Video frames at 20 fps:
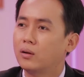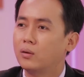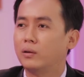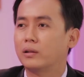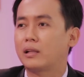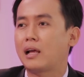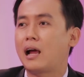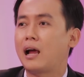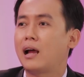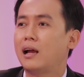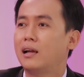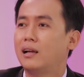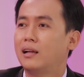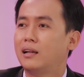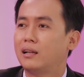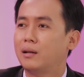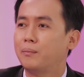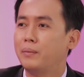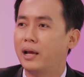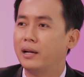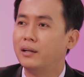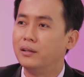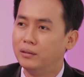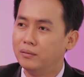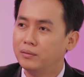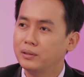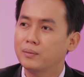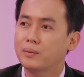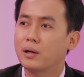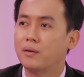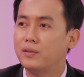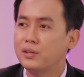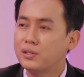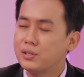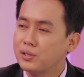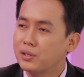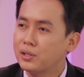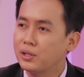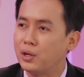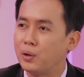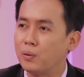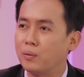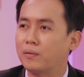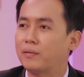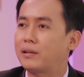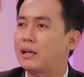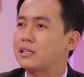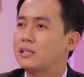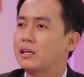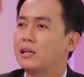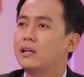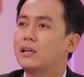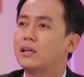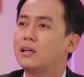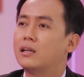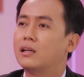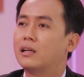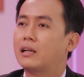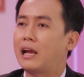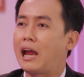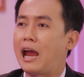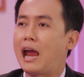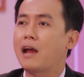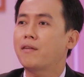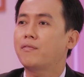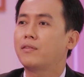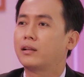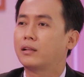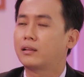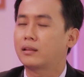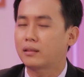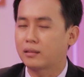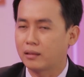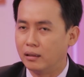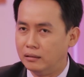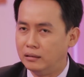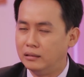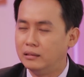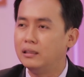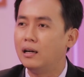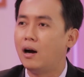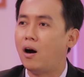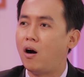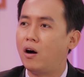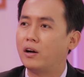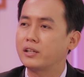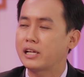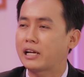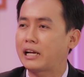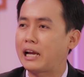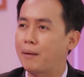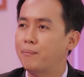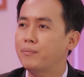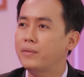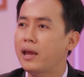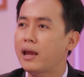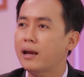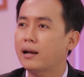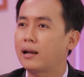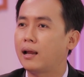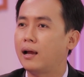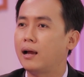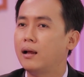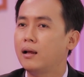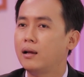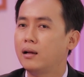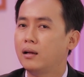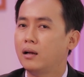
của người ta nó bị ảnh hưởng của những cơ phía trước nhiều, người ta sẽ đi ngã về, tự họ sẽ cảm giác là